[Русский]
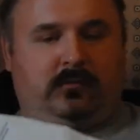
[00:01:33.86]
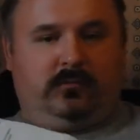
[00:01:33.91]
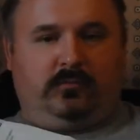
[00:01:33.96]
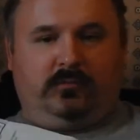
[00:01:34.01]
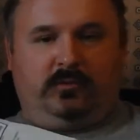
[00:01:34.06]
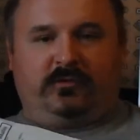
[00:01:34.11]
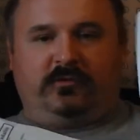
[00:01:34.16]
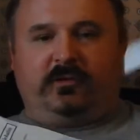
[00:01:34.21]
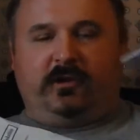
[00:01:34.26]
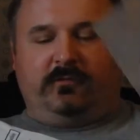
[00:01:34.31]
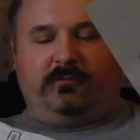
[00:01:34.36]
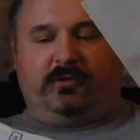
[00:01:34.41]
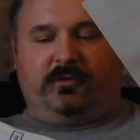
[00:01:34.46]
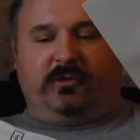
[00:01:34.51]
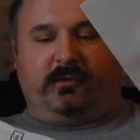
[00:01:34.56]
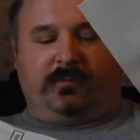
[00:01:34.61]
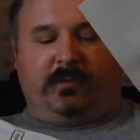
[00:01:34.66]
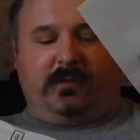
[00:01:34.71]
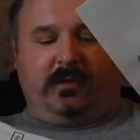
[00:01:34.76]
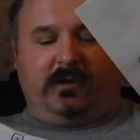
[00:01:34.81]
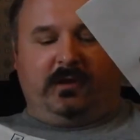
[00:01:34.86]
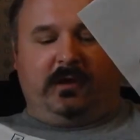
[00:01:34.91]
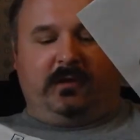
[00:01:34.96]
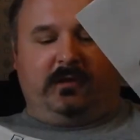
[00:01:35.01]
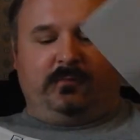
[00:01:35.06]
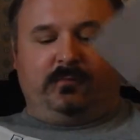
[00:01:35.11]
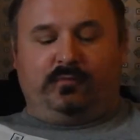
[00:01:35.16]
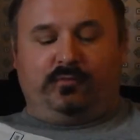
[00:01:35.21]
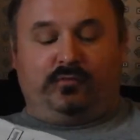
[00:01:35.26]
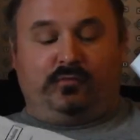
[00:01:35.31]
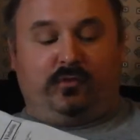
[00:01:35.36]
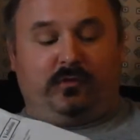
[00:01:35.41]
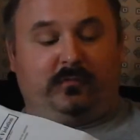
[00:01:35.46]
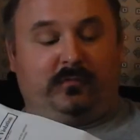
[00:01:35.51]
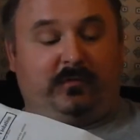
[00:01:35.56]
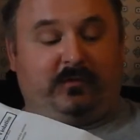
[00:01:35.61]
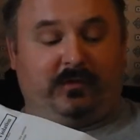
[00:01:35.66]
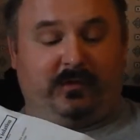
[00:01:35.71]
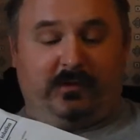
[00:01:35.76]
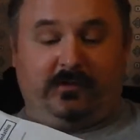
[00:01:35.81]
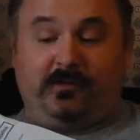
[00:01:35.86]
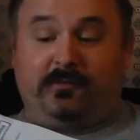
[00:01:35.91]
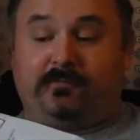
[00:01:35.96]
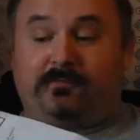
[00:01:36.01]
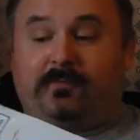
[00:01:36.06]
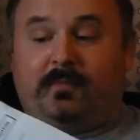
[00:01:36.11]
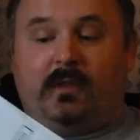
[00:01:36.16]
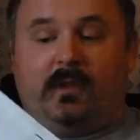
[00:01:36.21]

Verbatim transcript: Вот даже конвертик прилагается пустой, смотрите.